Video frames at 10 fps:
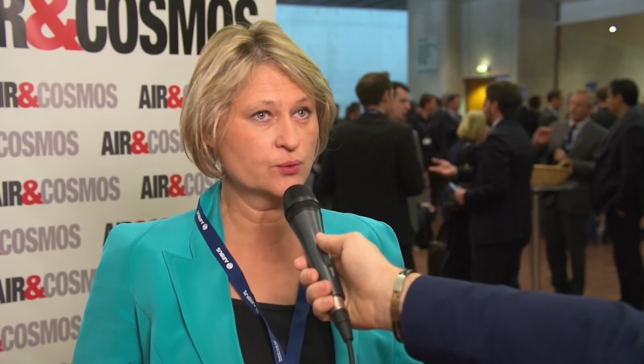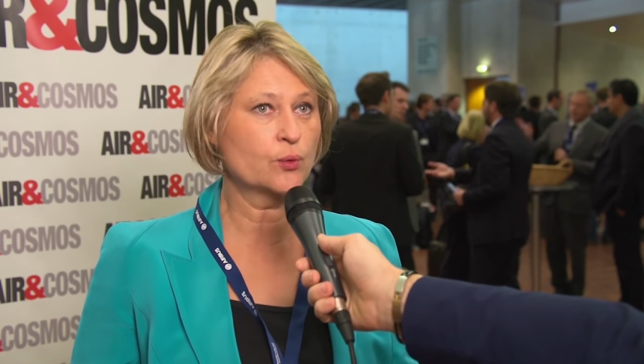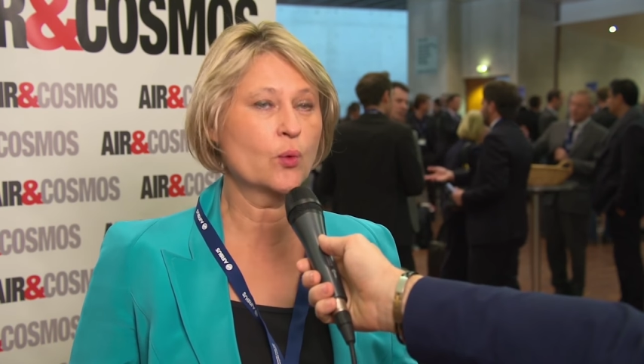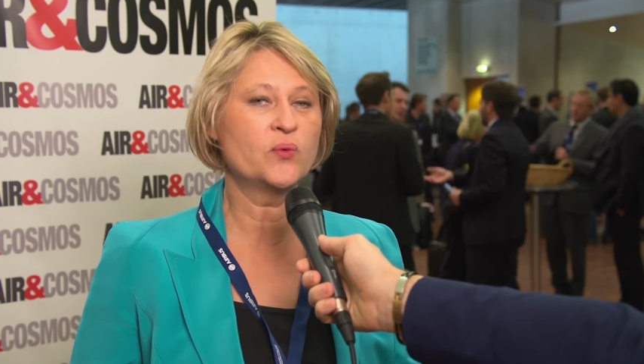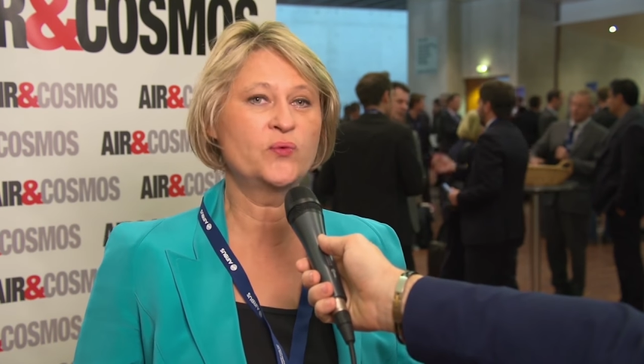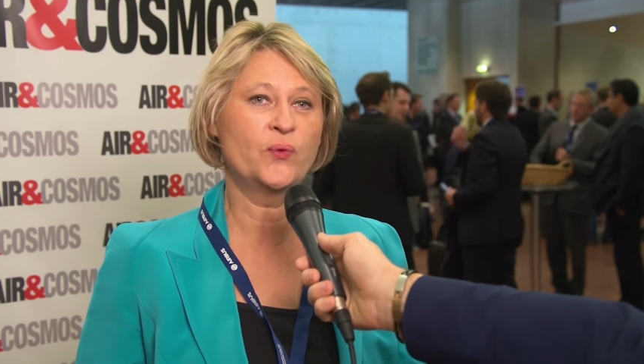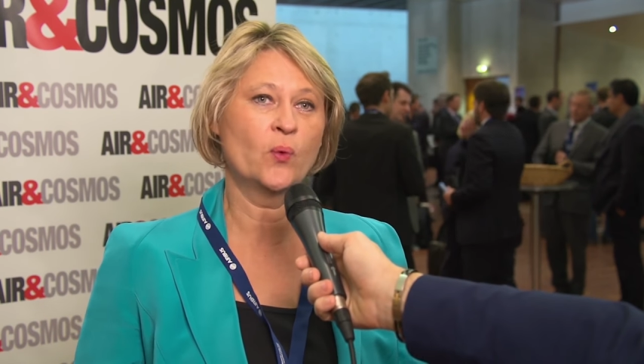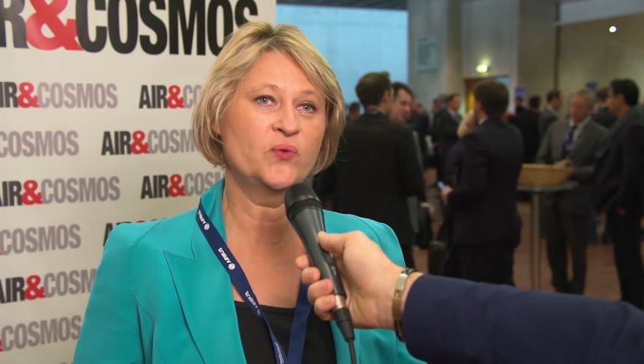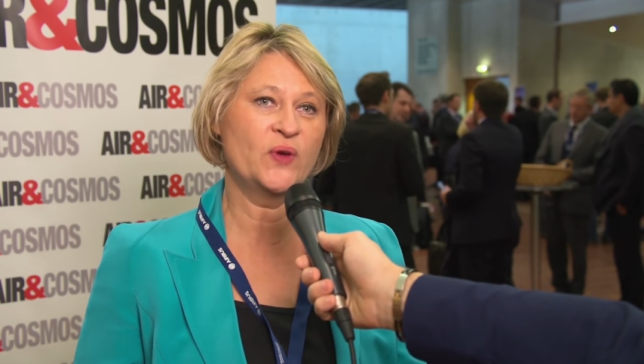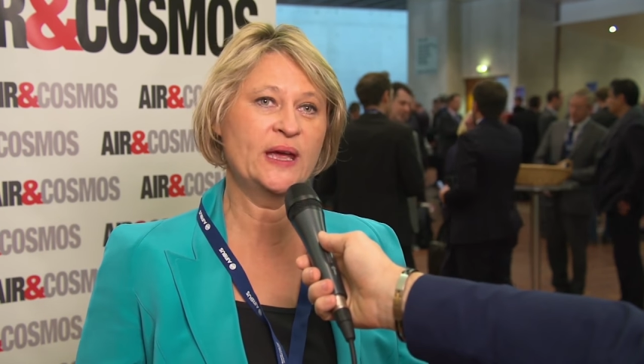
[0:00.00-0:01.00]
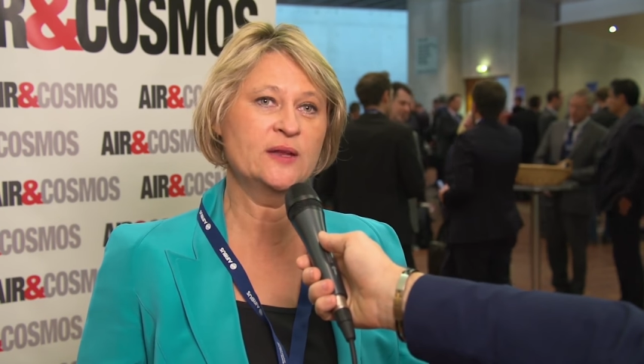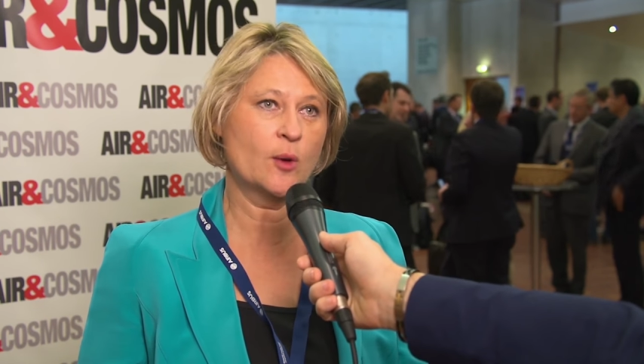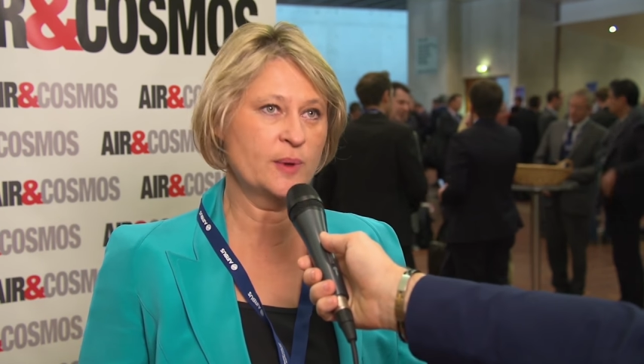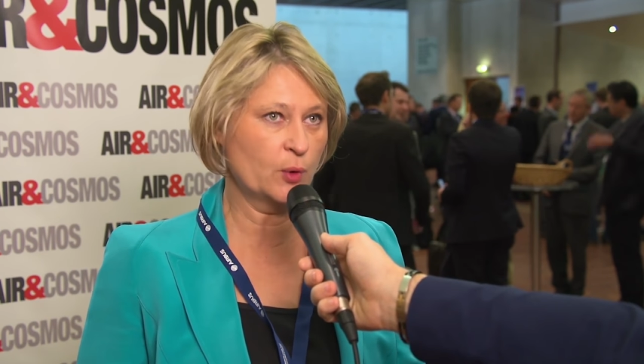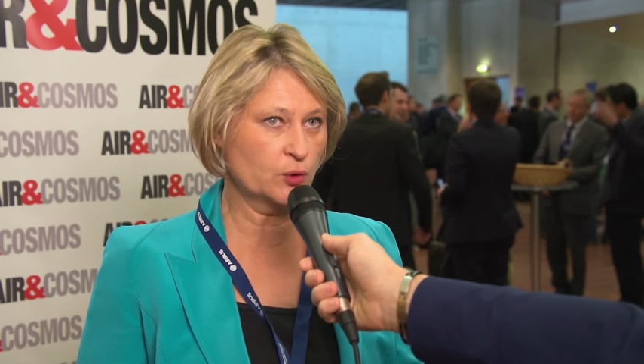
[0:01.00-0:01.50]
Donc on, on fait
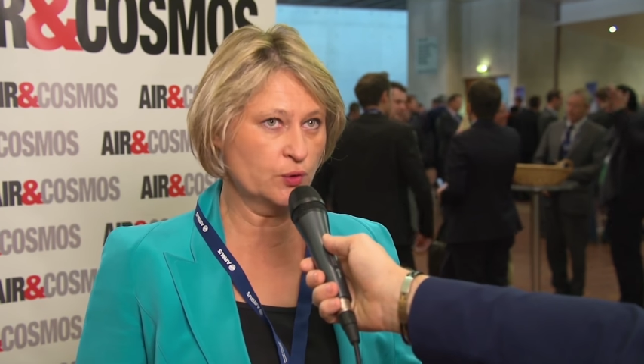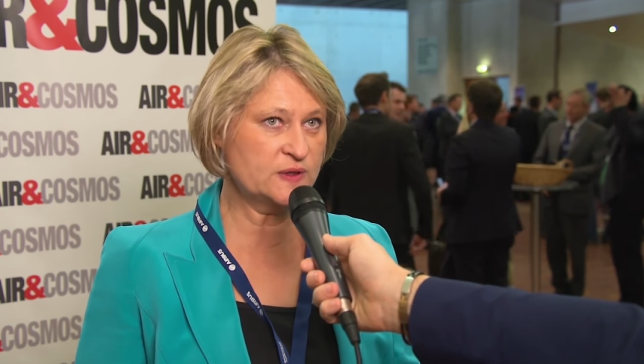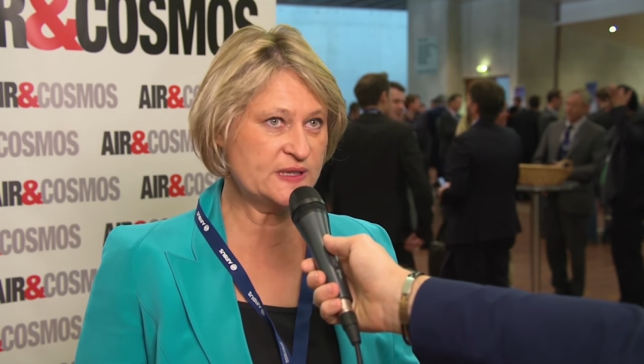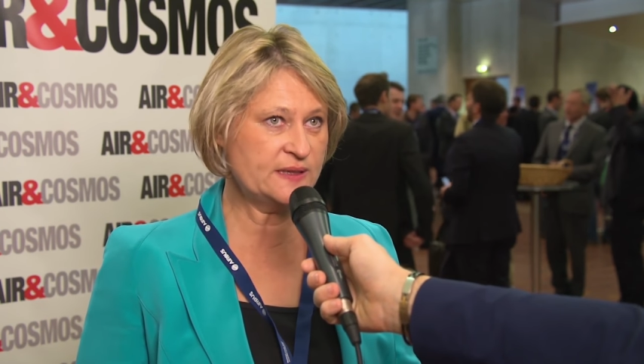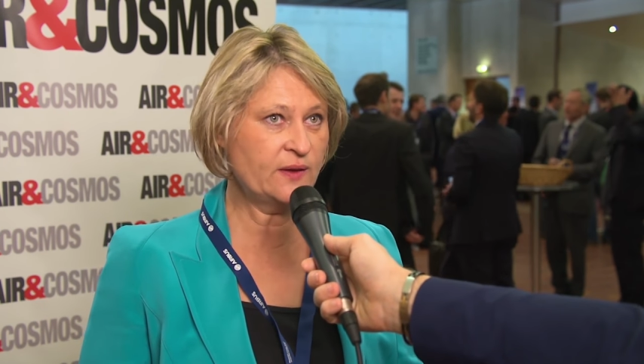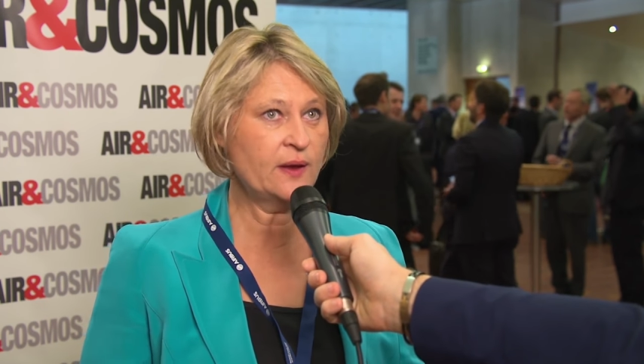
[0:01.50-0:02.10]
énormément d'audits,